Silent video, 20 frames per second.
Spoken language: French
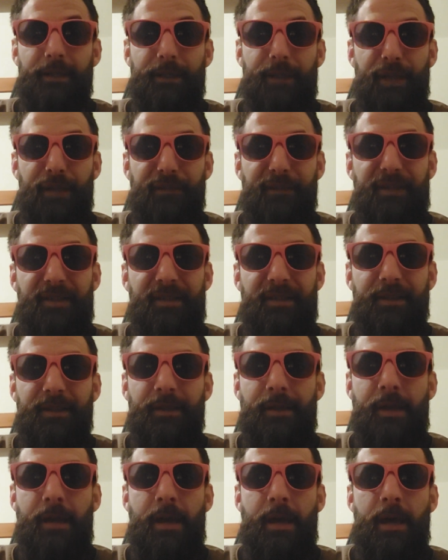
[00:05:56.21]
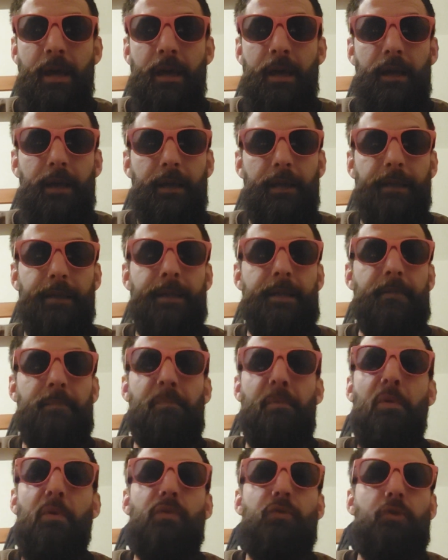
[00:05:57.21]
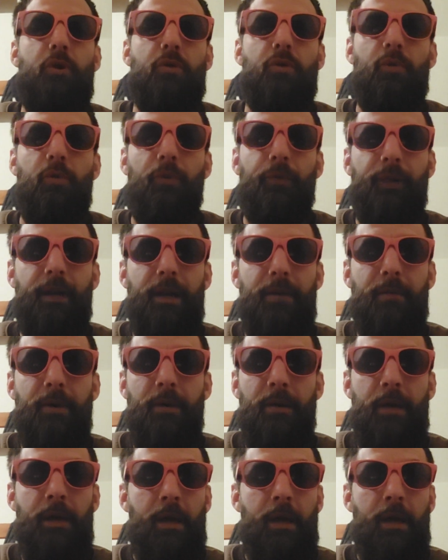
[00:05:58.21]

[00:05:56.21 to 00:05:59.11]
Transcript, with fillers: néfaste, et qui peut, sur le long terme,